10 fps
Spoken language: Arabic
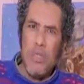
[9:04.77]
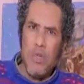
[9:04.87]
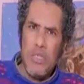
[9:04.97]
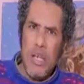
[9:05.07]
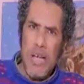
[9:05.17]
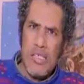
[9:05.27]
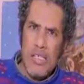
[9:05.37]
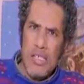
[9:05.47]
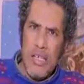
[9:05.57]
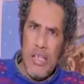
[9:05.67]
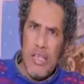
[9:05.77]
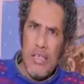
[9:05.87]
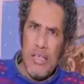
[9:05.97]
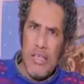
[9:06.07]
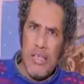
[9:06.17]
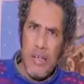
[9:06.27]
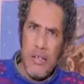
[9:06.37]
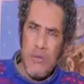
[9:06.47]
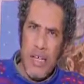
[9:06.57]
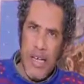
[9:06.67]
من حسن حظي ان انا
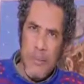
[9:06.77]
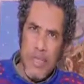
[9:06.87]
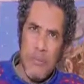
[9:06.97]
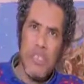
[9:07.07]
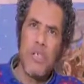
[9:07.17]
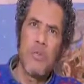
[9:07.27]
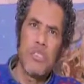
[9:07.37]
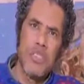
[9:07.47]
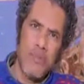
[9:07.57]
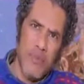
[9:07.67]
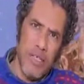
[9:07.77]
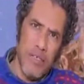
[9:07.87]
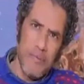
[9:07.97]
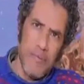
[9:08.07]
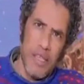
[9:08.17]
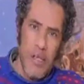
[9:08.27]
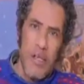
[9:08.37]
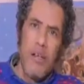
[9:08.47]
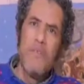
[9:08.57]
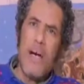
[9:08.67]
اتعرفت على مدام شيرو شافعي
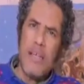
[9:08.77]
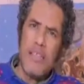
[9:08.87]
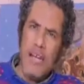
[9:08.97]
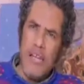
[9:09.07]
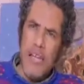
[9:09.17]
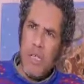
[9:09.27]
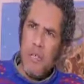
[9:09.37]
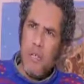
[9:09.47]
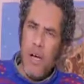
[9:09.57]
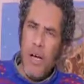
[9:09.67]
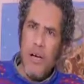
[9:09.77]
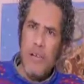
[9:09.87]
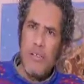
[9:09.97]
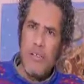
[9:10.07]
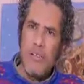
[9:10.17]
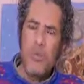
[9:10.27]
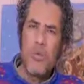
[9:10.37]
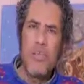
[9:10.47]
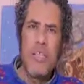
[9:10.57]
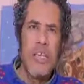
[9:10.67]
فعرضت عليها المجموعه
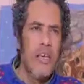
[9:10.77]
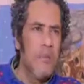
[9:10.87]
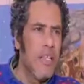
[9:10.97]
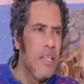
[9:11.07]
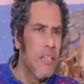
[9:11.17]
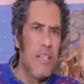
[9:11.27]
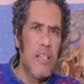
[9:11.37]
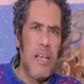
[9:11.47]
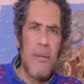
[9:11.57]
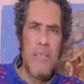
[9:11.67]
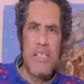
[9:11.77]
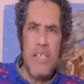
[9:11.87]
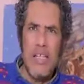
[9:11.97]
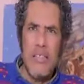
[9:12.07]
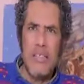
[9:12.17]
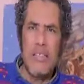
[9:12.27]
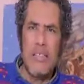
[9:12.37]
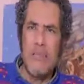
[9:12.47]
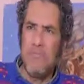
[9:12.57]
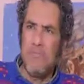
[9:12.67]
وكنت انا يمكن الكلام ده سنه
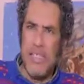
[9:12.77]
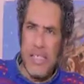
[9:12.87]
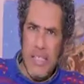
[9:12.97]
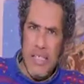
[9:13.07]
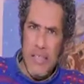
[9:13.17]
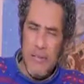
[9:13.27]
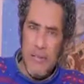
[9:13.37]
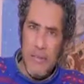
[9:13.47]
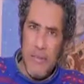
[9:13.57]
90